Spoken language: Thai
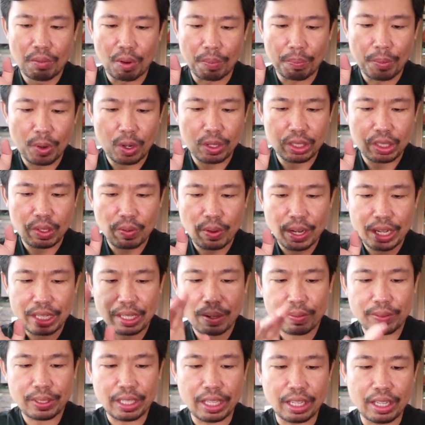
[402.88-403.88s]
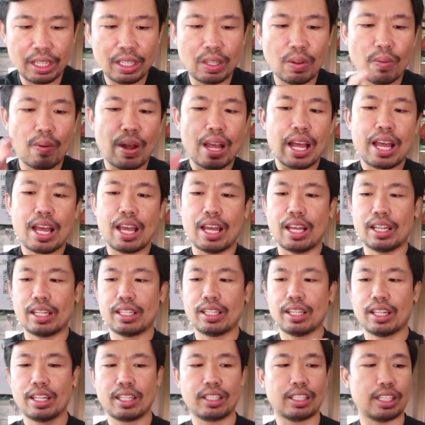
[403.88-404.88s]
ปกป้องชีวิตทรัพย์สิน หรือว่า
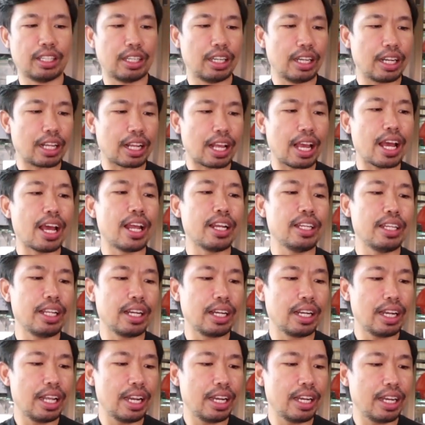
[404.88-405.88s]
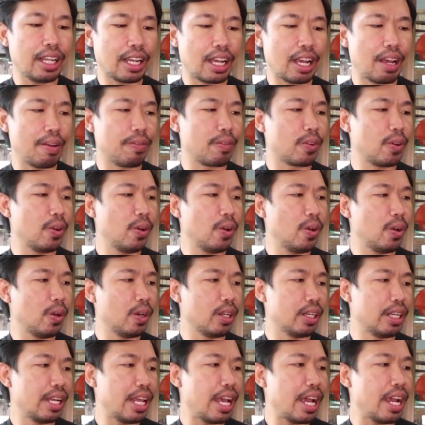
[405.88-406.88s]
สัานการยิงเล่นนะครับ ก็
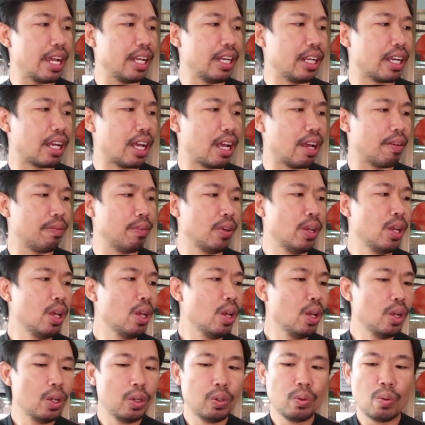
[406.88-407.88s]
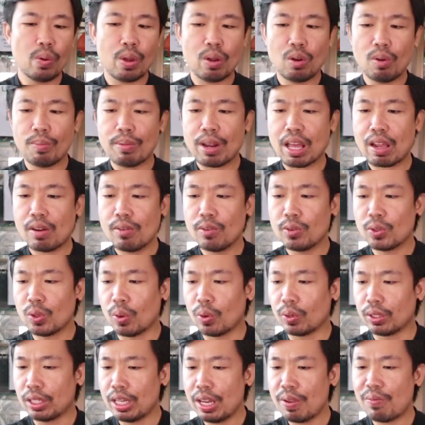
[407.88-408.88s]
ได้นะครับ ด้วยรูปร่างลูกท
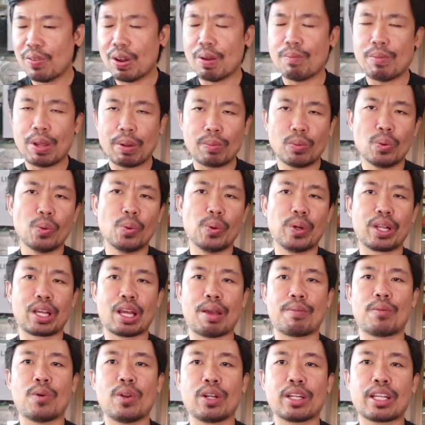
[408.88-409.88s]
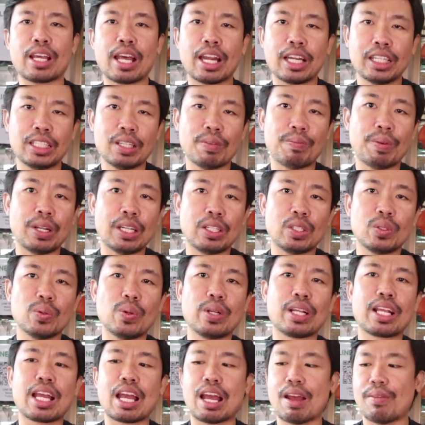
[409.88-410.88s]
รงที่เป็นแมคพูนะครับค่อนข้างจะเป็นส
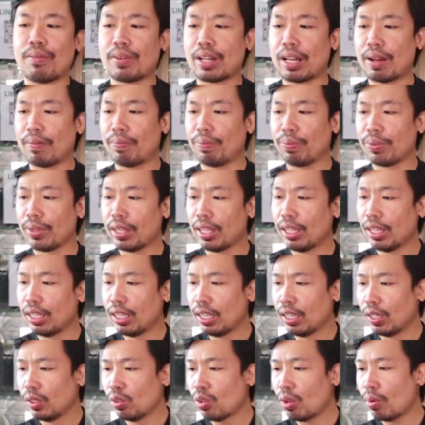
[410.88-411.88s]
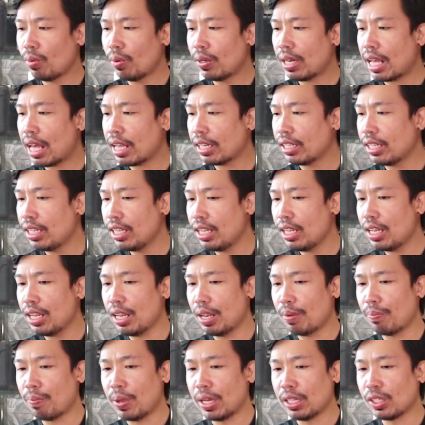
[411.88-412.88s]
วยงามครับด้วยรูปร่างที่
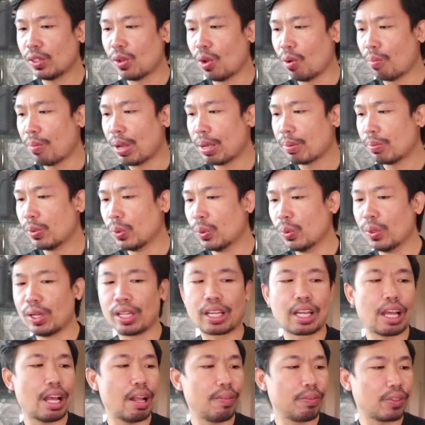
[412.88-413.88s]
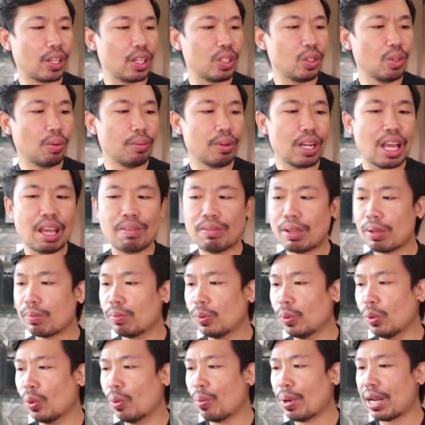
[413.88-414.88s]
เป็นทรงแมคพูนะครับโจมหน้าแมค
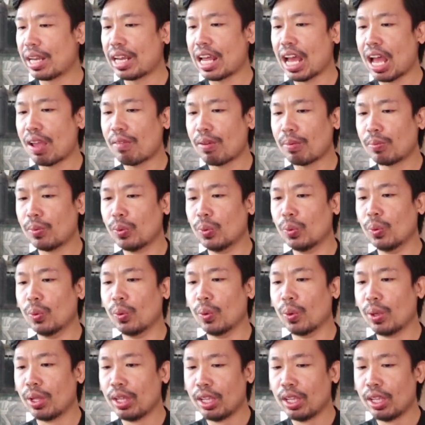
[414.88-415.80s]
พูพันท้ายแมคพู